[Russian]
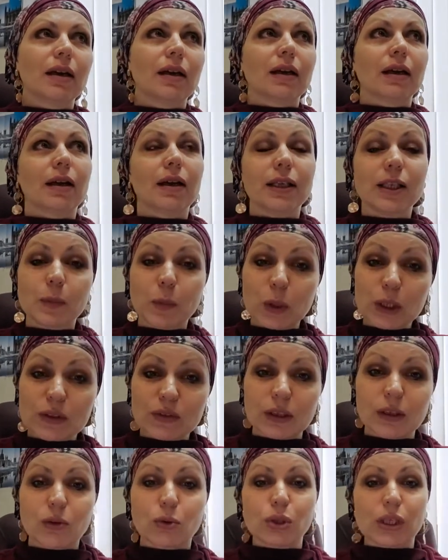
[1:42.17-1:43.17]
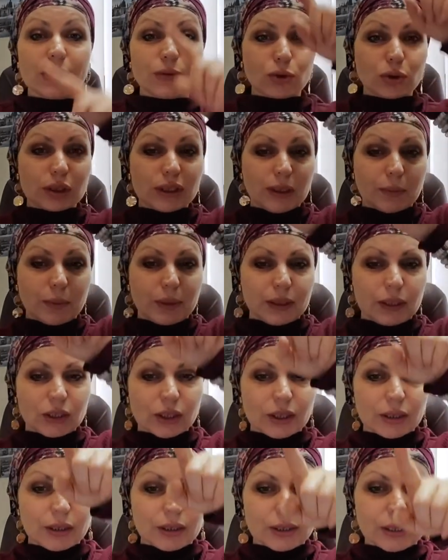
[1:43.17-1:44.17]
Э, использовал русский, все одна
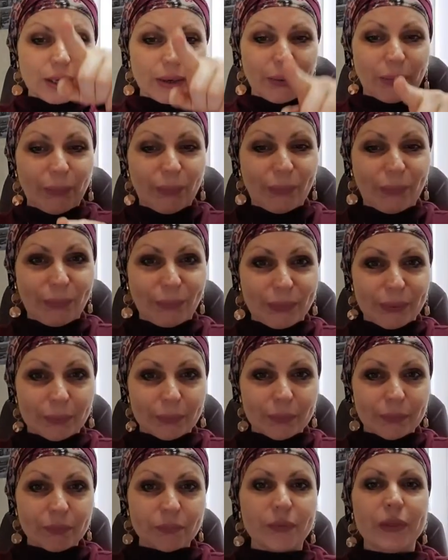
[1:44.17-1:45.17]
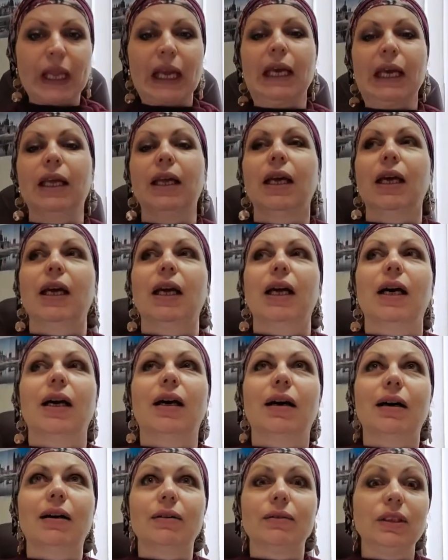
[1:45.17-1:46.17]
палочка на доске.
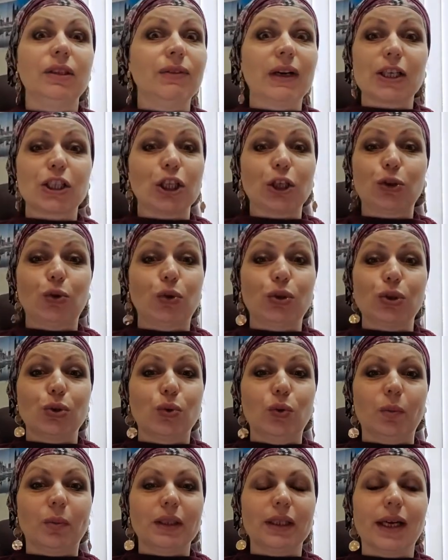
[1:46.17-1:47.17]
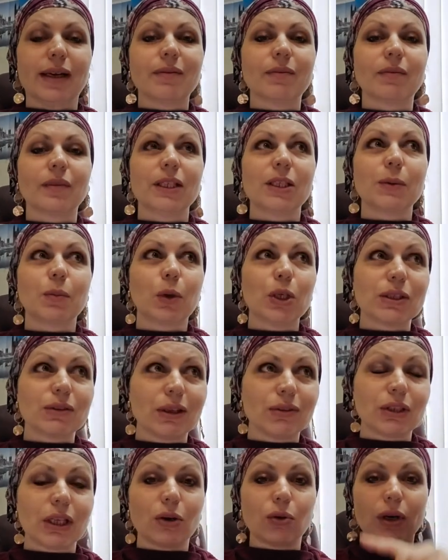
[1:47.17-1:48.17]
А, неважно, кто из группы, да. Использовал
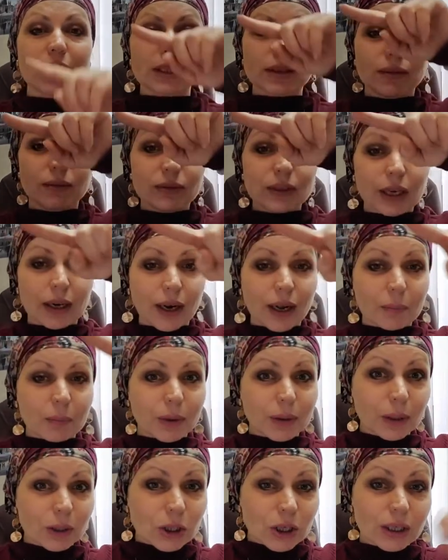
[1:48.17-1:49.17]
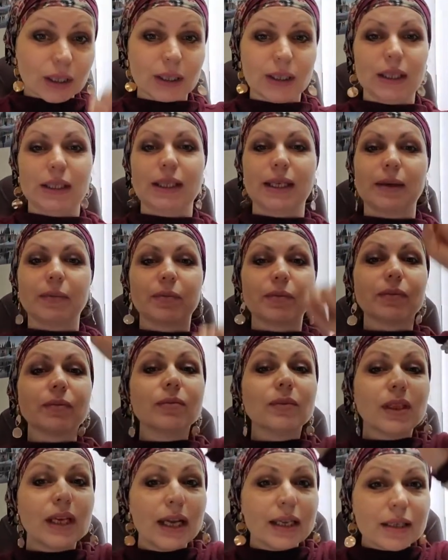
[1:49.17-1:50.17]
второй раз, вторая палочка на доске.
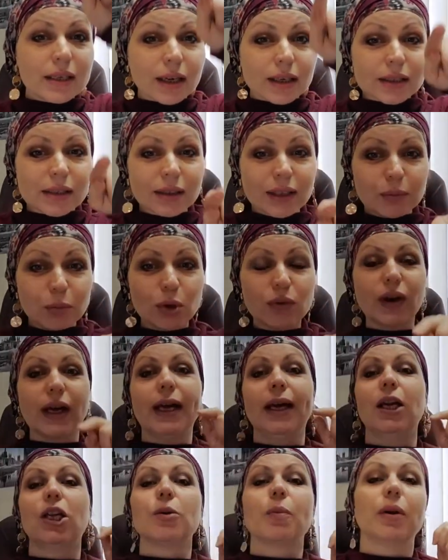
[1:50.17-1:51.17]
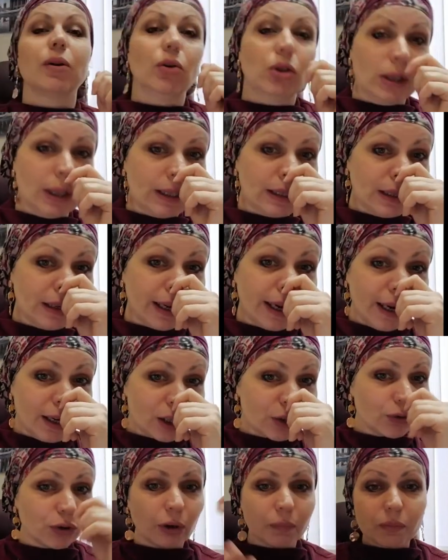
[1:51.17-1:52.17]
Третий раз, и буква H получилась.
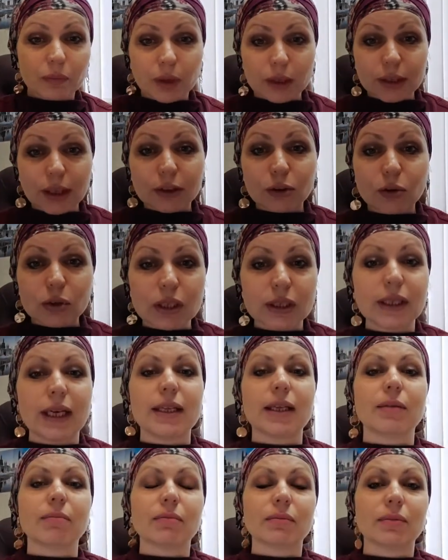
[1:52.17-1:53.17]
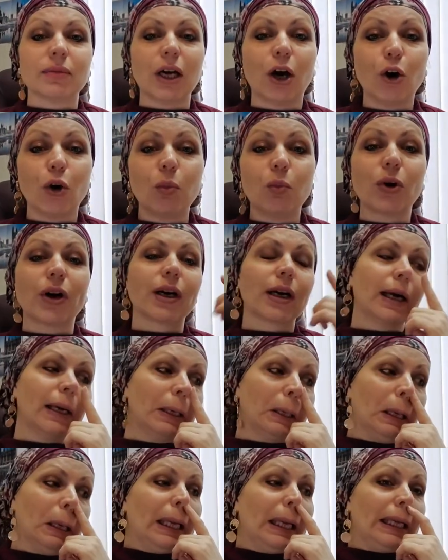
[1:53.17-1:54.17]
H, все, это одно задание на homework.
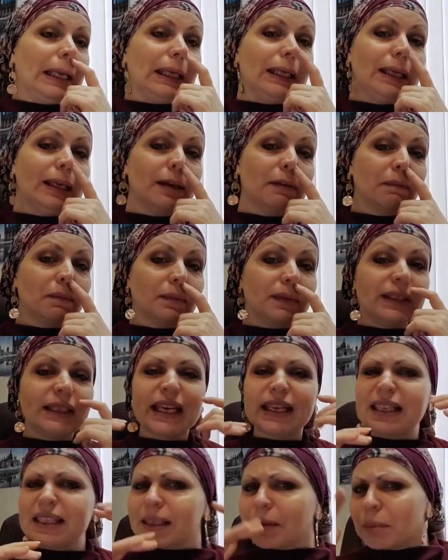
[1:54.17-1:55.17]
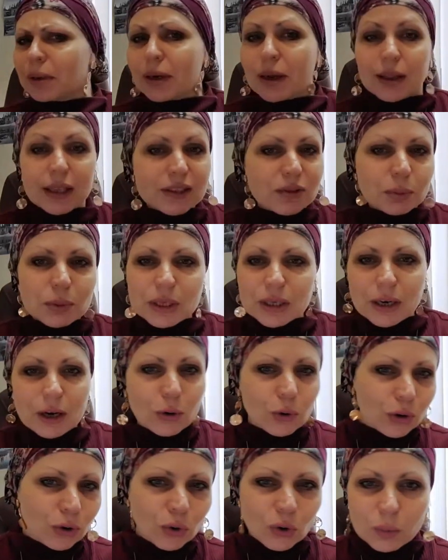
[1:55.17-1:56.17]
И я не собиралась вообще
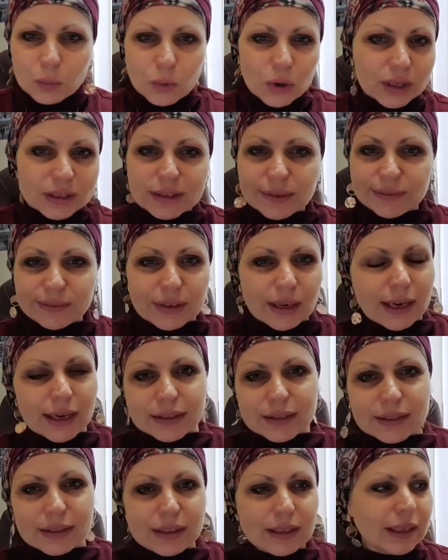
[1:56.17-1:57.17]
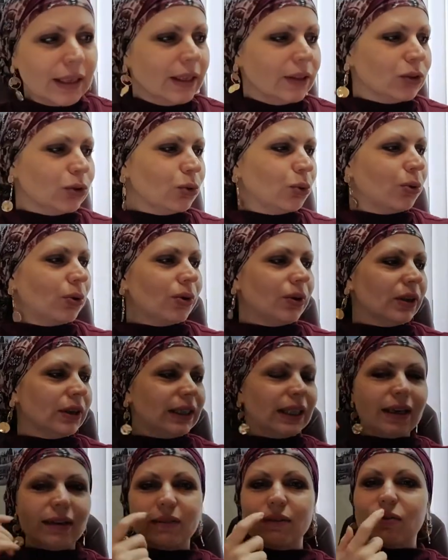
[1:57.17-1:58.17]
никакой homework давать. Но
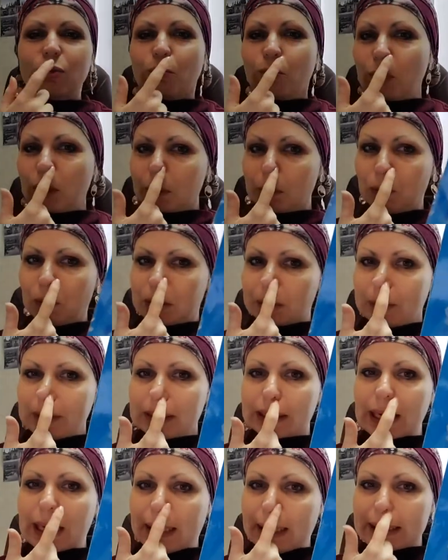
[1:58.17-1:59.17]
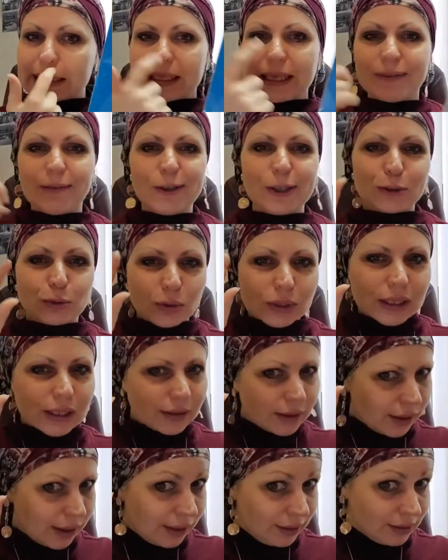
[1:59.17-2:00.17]
я в workbook специально оставлю одно
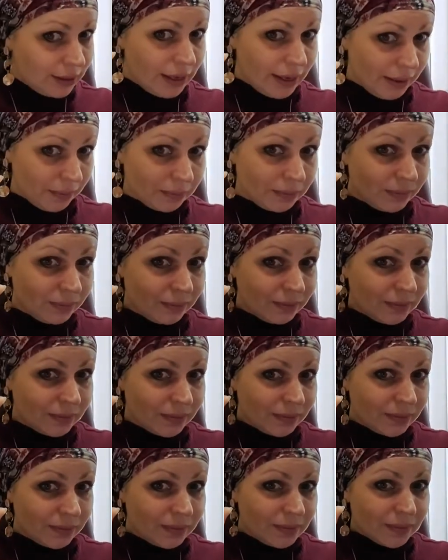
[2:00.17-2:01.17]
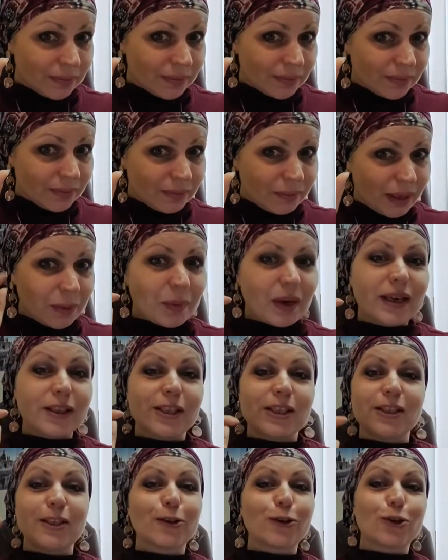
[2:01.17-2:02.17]
задание,
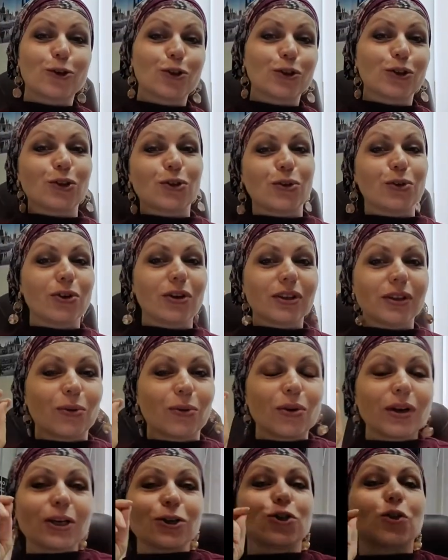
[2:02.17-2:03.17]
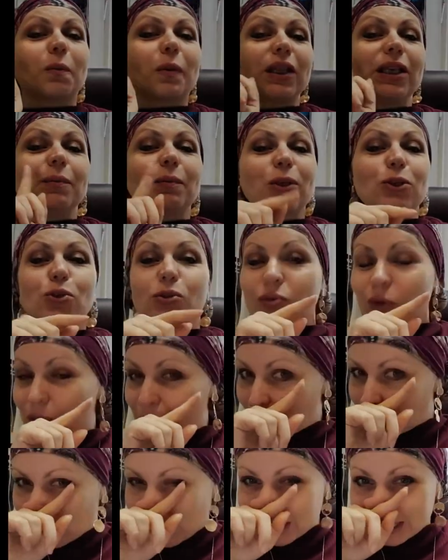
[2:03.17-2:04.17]
Понимаете, сделай что-то другое уроке, чтобы они почувствовали,
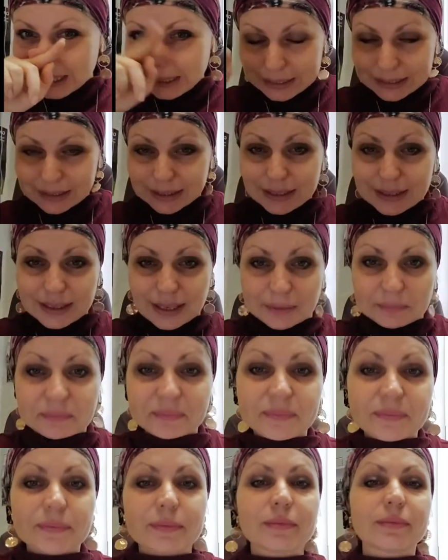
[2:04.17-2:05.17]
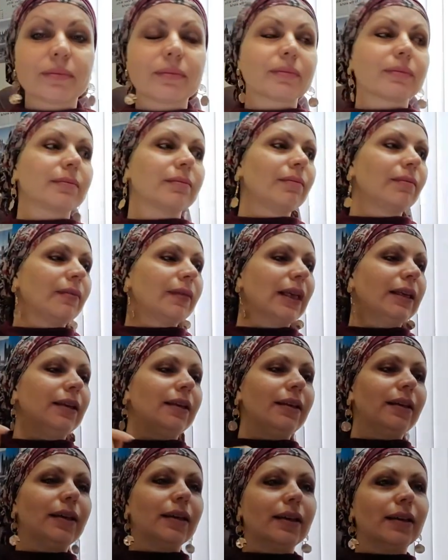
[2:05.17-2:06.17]
что так делать нельзя.
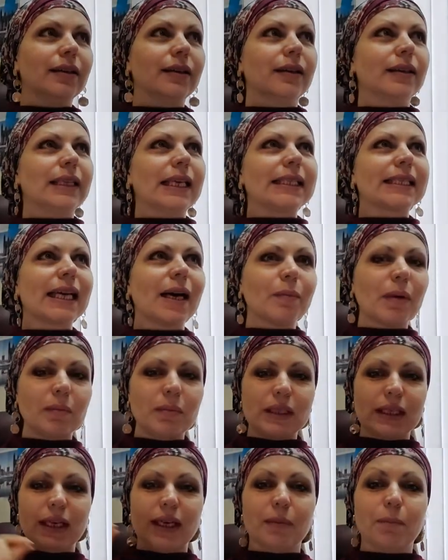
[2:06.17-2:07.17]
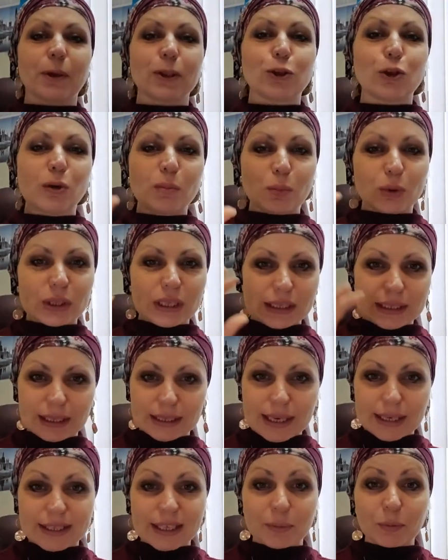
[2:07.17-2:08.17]
И а, на самом деле, потом, после
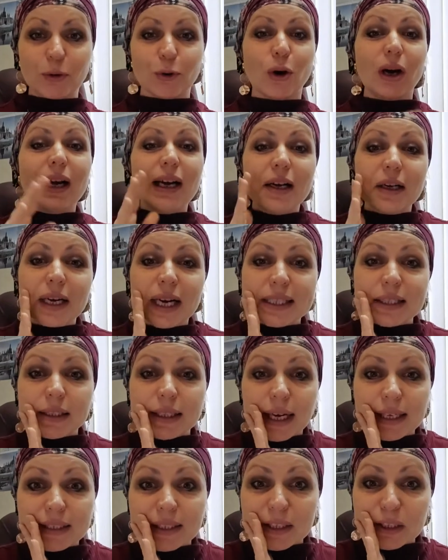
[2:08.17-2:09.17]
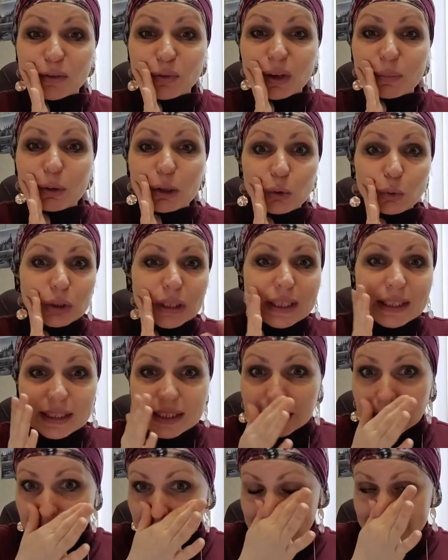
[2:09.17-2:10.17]
занятия, я им говорю, останьтесь две минуты,
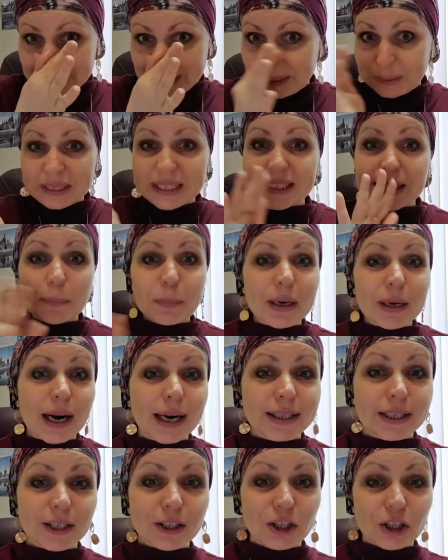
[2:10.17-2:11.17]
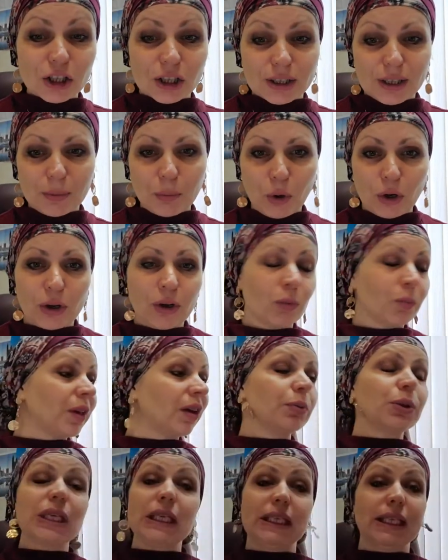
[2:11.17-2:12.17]
сделайте, не забирайте книжки домой. У меня
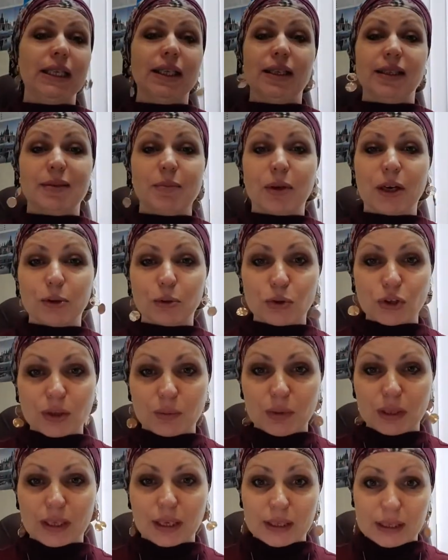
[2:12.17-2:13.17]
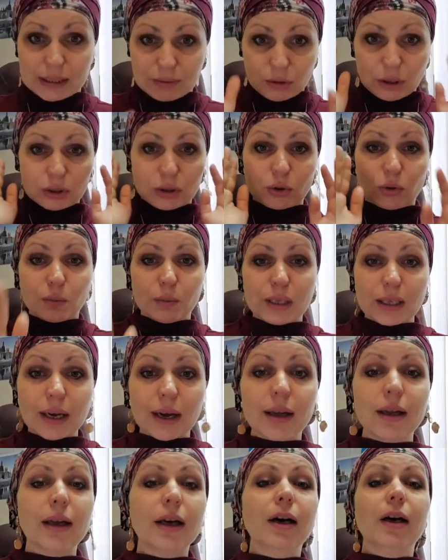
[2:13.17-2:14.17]
вообще дети не забирают учебники, они оставляют их у меня,
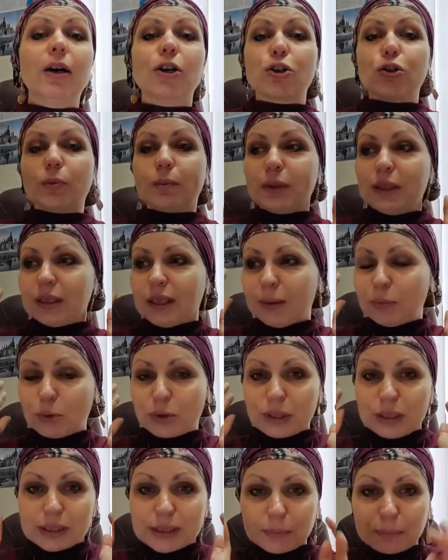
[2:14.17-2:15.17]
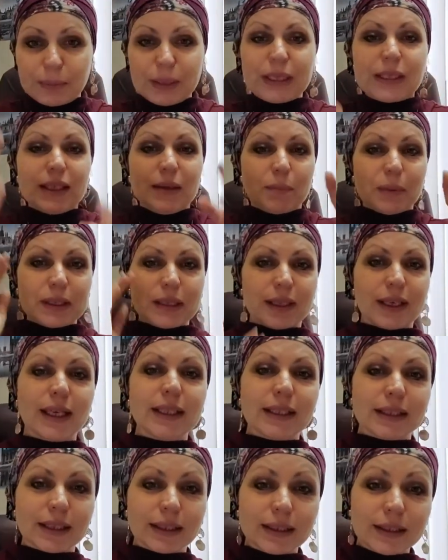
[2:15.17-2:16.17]
чтобы, не дай бог, не забыть, не
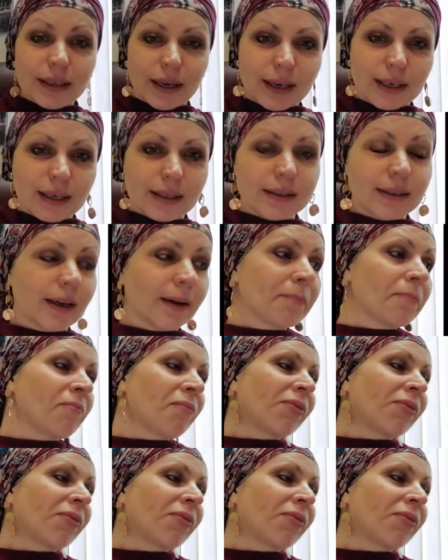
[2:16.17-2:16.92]
потерять и так далее, да.